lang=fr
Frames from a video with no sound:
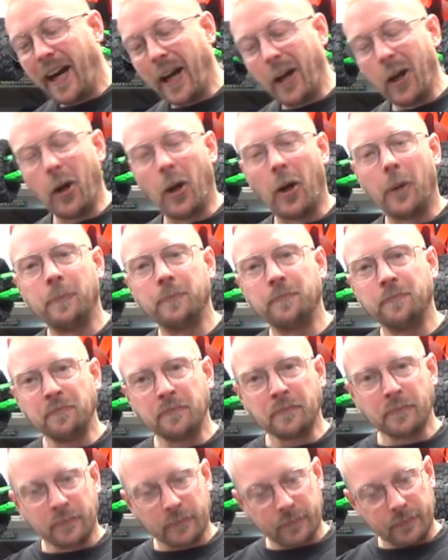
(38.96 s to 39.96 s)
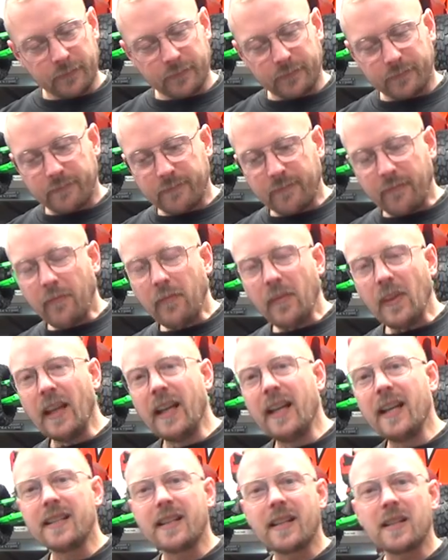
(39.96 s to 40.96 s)
Alors,
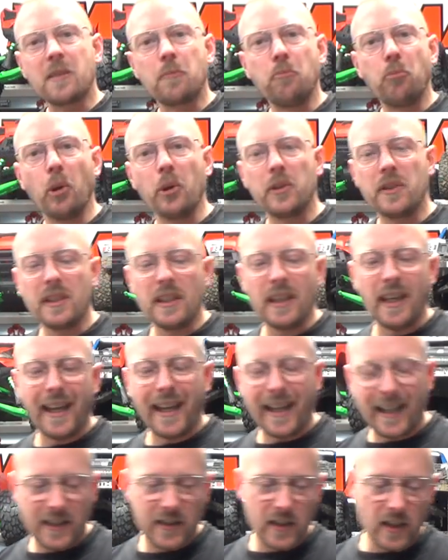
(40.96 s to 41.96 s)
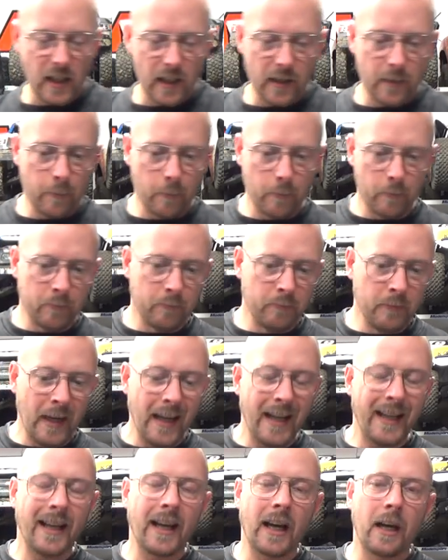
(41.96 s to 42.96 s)
Alsace Body RC
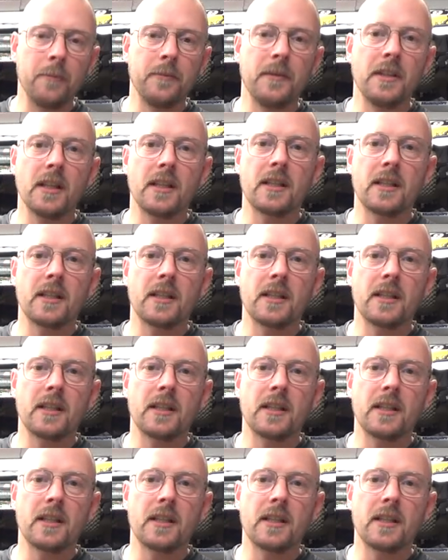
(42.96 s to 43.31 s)
m'a ramené